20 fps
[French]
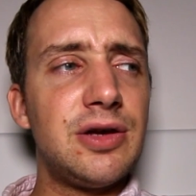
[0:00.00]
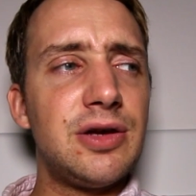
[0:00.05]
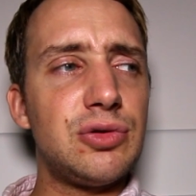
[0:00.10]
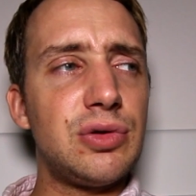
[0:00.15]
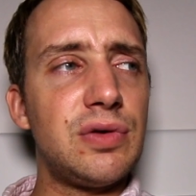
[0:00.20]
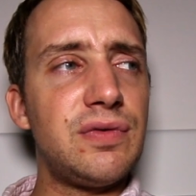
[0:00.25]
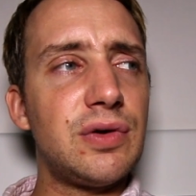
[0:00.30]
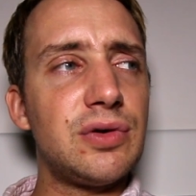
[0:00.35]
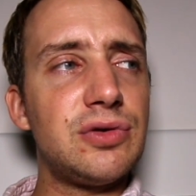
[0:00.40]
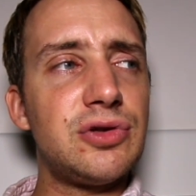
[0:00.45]
Il
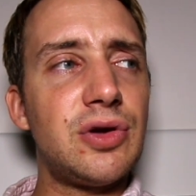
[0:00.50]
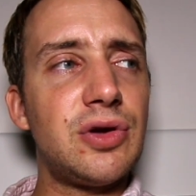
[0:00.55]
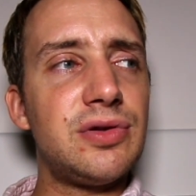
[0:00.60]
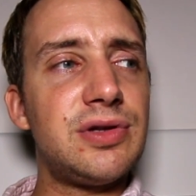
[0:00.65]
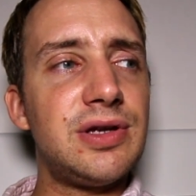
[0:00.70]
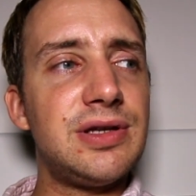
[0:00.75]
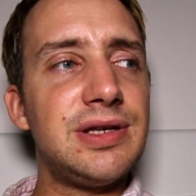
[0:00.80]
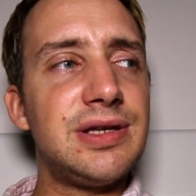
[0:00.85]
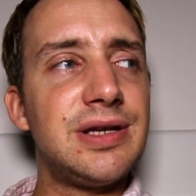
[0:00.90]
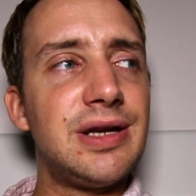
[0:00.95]
doit faire une
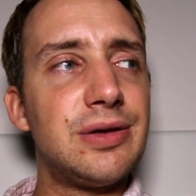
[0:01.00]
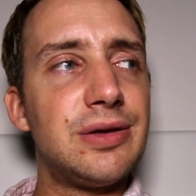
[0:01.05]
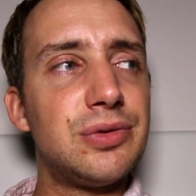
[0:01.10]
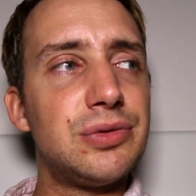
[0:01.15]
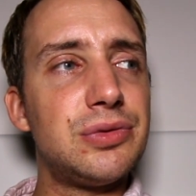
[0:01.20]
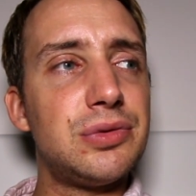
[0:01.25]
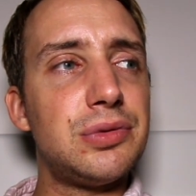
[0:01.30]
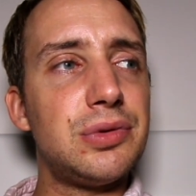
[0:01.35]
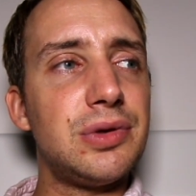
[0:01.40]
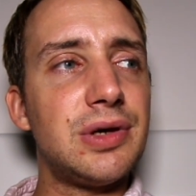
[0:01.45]
trentaine et quelques
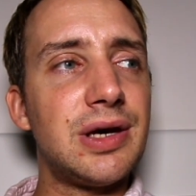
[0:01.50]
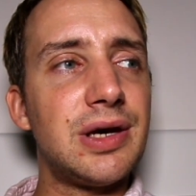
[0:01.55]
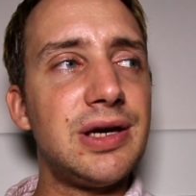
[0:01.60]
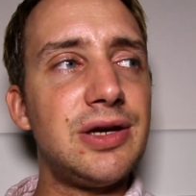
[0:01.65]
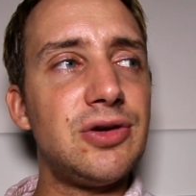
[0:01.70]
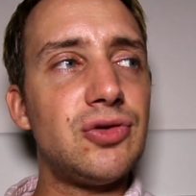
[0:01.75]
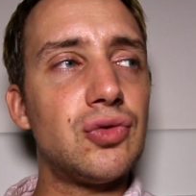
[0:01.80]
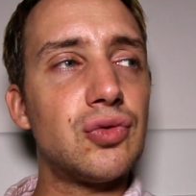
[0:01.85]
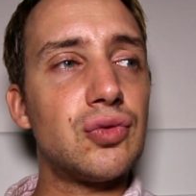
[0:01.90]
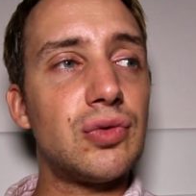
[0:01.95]

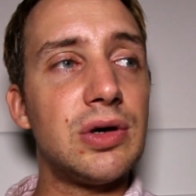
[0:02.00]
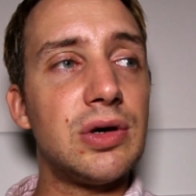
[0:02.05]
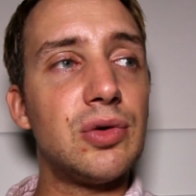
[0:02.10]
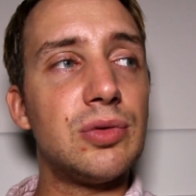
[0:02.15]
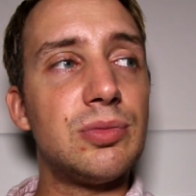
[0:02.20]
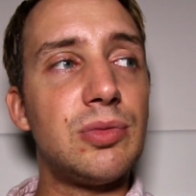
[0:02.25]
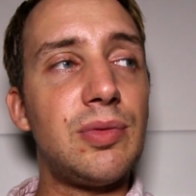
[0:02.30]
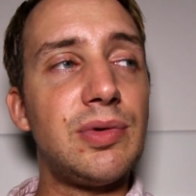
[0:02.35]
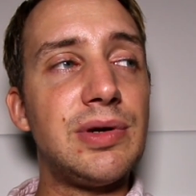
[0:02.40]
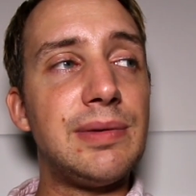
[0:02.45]
degrés, je crois
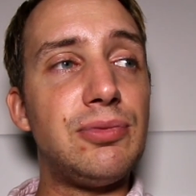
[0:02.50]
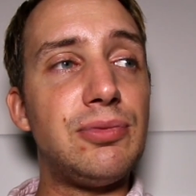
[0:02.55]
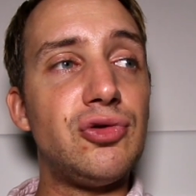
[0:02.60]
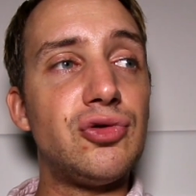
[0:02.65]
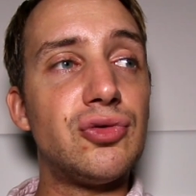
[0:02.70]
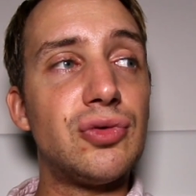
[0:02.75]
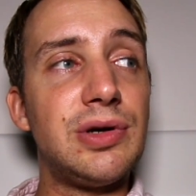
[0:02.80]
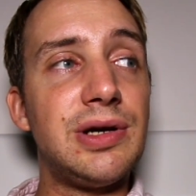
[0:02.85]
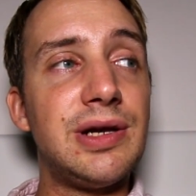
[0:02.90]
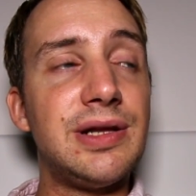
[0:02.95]
qu'au moment les plus
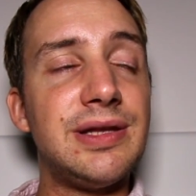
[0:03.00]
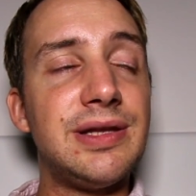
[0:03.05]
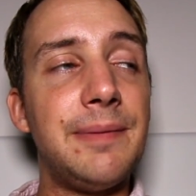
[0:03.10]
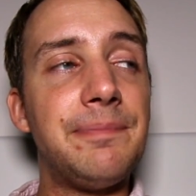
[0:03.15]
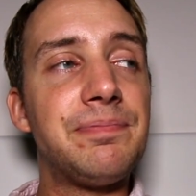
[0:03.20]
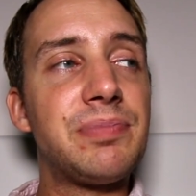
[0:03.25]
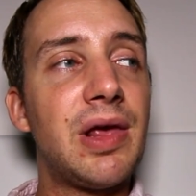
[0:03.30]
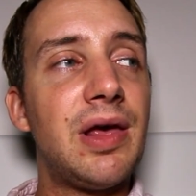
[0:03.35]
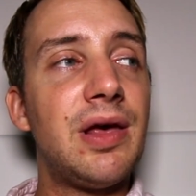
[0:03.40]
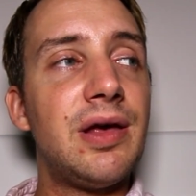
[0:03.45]
chauds de
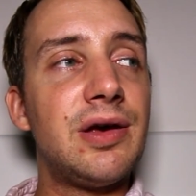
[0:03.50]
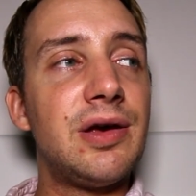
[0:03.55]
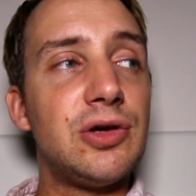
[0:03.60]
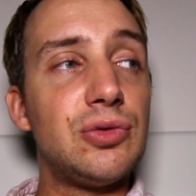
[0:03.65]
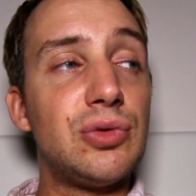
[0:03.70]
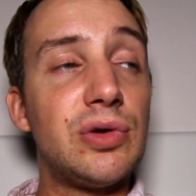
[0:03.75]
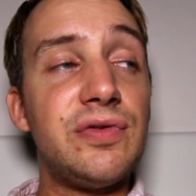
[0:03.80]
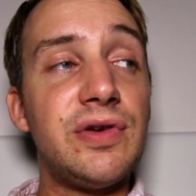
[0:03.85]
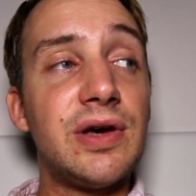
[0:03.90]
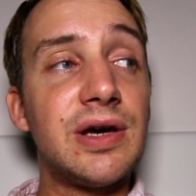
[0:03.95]
l'année,
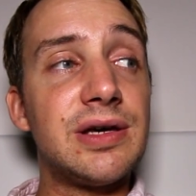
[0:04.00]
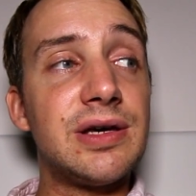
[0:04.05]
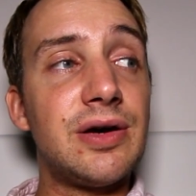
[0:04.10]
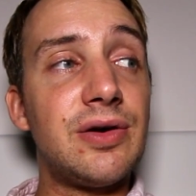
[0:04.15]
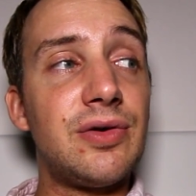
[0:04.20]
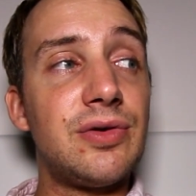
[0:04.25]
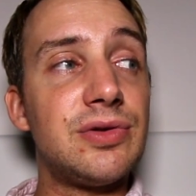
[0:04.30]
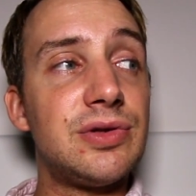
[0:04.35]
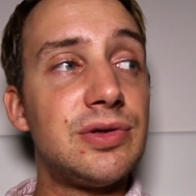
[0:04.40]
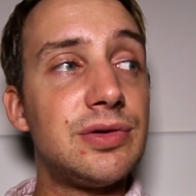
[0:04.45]
il doit faire
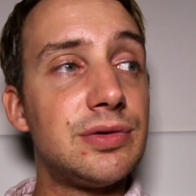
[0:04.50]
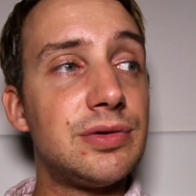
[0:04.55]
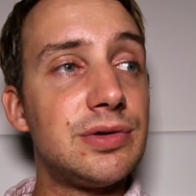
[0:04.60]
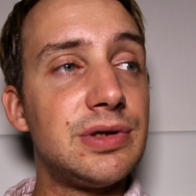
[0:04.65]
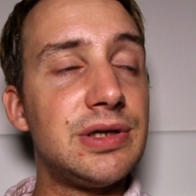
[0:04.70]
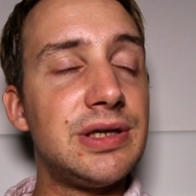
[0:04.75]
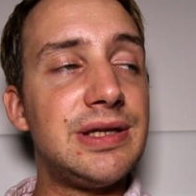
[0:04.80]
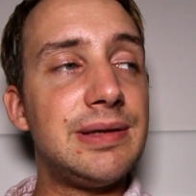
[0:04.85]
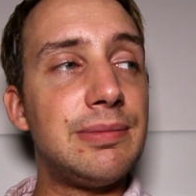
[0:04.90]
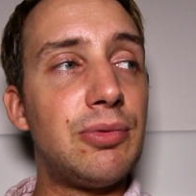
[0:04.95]
40
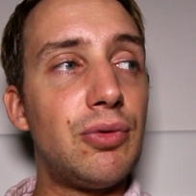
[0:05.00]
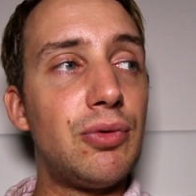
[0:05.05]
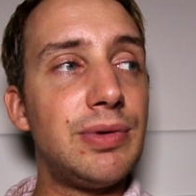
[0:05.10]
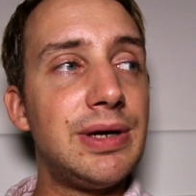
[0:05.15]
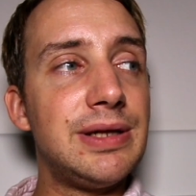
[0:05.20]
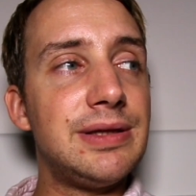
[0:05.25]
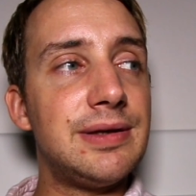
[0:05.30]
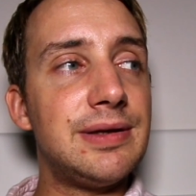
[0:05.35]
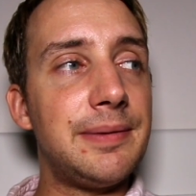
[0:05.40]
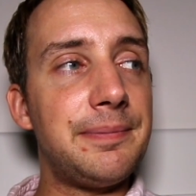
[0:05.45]
et des
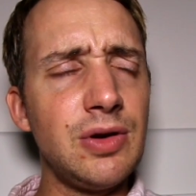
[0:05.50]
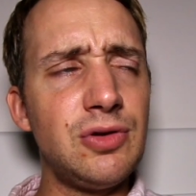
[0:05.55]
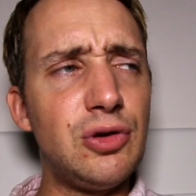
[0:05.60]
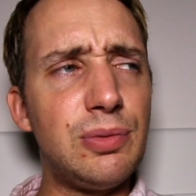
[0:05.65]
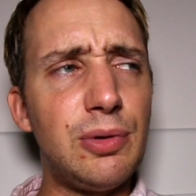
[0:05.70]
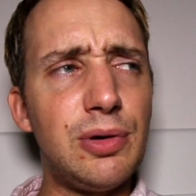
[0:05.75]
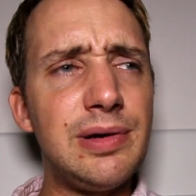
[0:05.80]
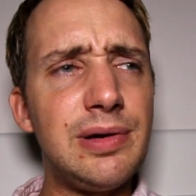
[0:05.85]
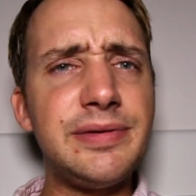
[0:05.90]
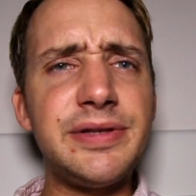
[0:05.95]
brouettes. Le
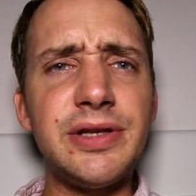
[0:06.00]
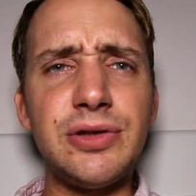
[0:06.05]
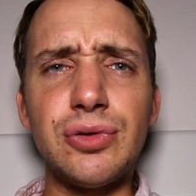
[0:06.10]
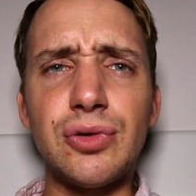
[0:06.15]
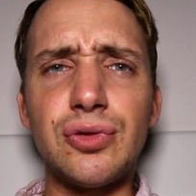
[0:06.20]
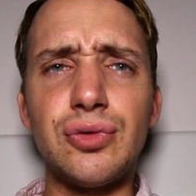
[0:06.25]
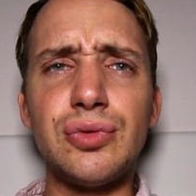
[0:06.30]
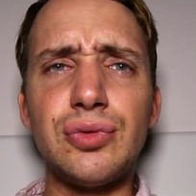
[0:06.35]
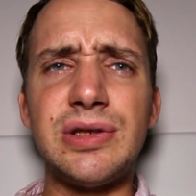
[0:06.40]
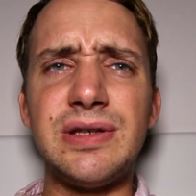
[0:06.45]
problème, c'est
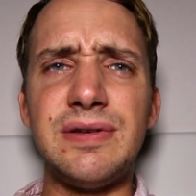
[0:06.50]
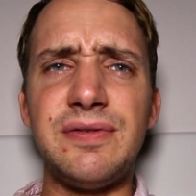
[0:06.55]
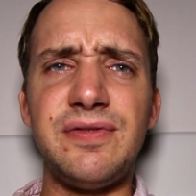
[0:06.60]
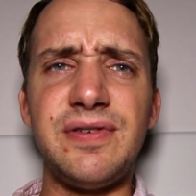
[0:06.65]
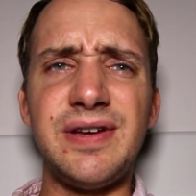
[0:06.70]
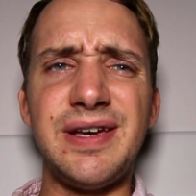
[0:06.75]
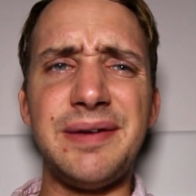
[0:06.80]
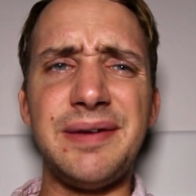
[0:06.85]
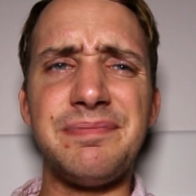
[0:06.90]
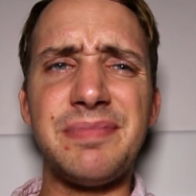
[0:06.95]
surtout qu'il
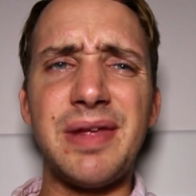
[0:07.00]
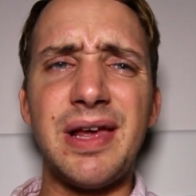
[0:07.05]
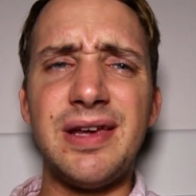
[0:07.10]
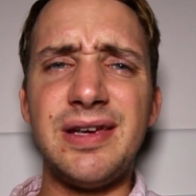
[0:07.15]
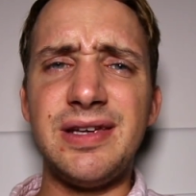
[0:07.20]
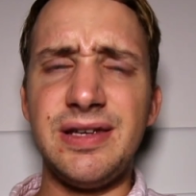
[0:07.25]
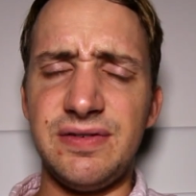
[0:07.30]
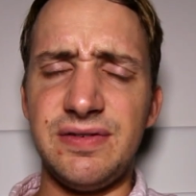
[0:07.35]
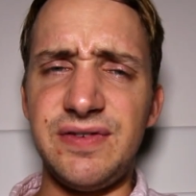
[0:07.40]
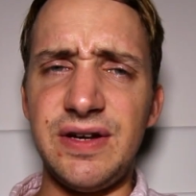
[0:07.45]
fait,
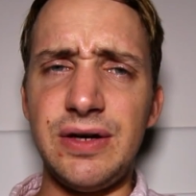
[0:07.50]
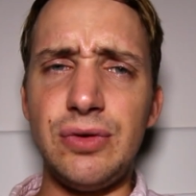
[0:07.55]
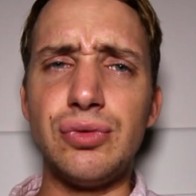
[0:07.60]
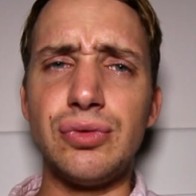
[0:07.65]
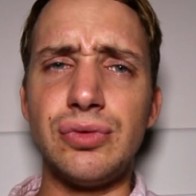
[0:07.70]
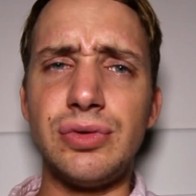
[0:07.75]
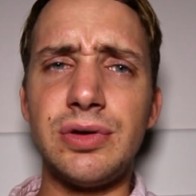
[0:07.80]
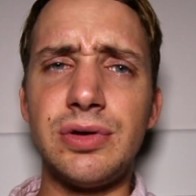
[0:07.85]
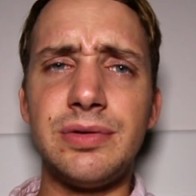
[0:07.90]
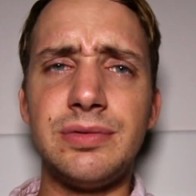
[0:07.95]
il fait
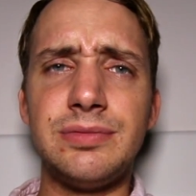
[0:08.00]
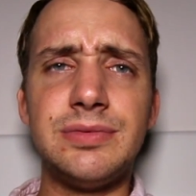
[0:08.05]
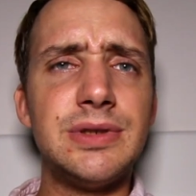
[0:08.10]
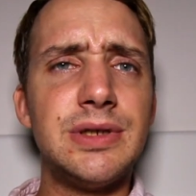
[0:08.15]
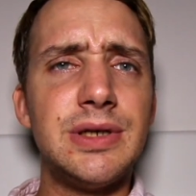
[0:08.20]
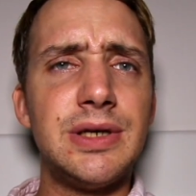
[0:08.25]
lourd